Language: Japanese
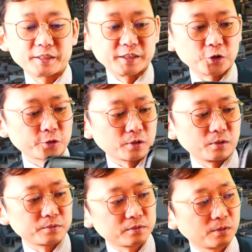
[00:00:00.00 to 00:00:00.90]
すね、ちょっ
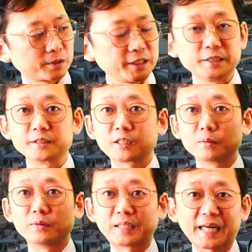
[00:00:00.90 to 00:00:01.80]
と大きいんですけど
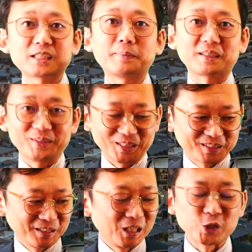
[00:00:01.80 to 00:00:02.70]
も、ダレスバッグで
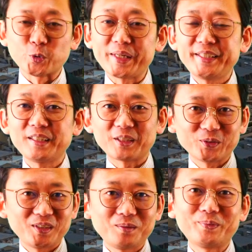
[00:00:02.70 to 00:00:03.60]
す。
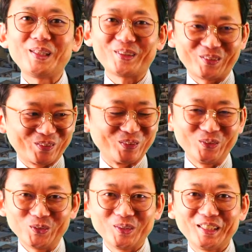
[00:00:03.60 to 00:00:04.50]
スウェイン・アドニー・ブリックと
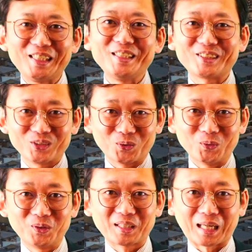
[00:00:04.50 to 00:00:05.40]
いうイギリスの
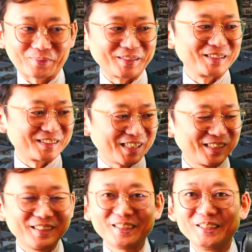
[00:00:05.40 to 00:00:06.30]
カバンですね。
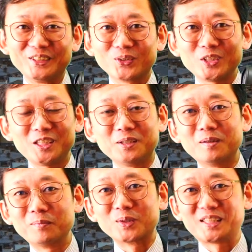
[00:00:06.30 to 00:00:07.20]
非常に
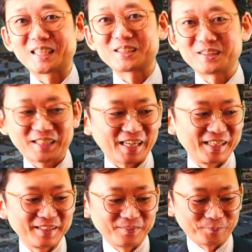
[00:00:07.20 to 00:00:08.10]
持ちやすく
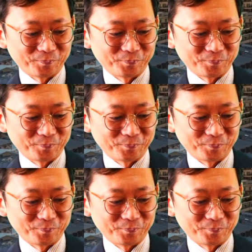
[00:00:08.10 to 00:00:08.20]
て、